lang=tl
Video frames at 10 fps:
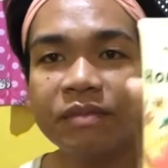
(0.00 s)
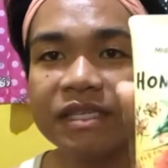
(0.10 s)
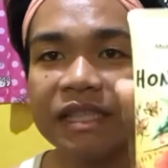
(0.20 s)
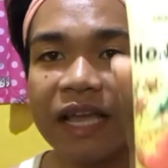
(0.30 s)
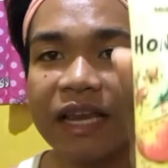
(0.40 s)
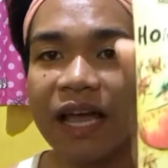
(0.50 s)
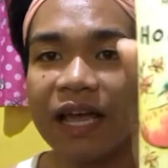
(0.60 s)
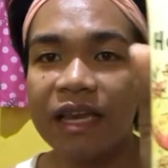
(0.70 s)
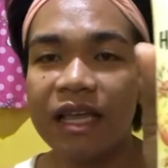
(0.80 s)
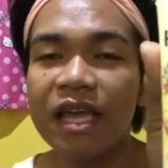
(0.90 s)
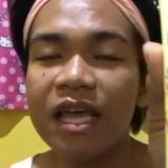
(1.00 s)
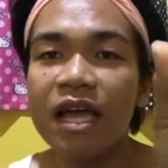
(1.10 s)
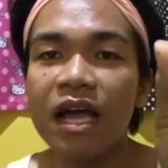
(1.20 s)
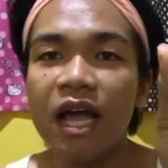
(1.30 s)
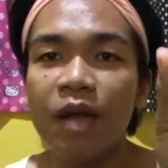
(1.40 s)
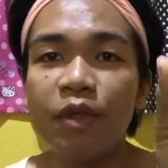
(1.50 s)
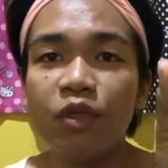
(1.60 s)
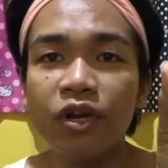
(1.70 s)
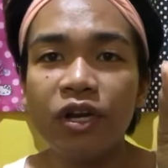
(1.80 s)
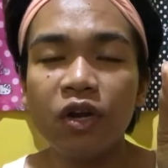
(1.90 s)
Miss Line Honey. Um,
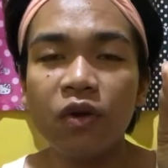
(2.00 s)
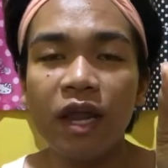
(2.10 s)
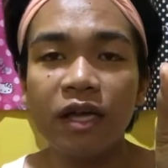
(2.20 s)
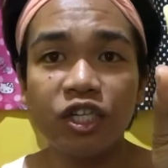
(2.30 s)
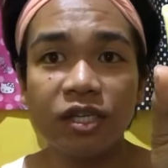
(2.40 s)
in-order ko lang